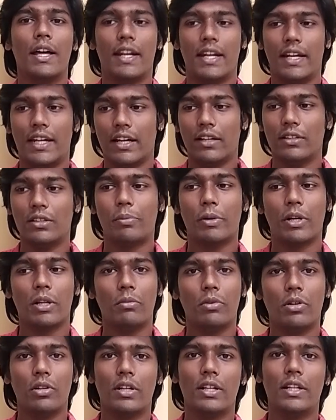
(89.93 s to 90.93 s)
ரெண்டாவது
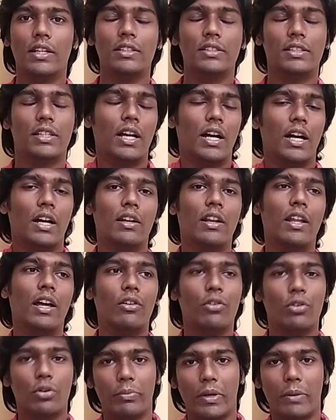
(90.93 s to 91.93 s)
படம் இன்னும் ரிலீஸே ஆகலை
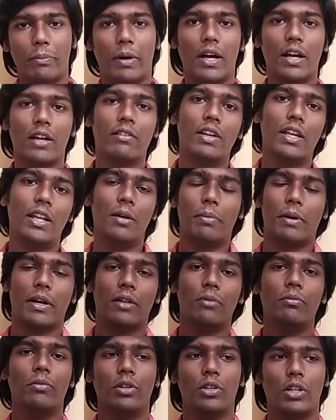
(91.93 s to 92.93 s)
அவருமே பார்க்கவே இல்லை
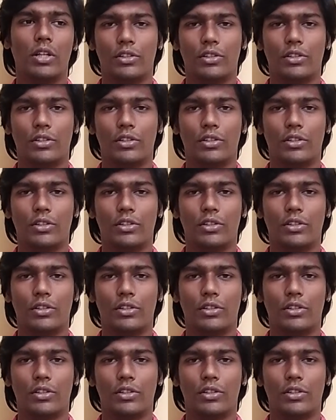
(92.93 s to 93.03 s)
படம்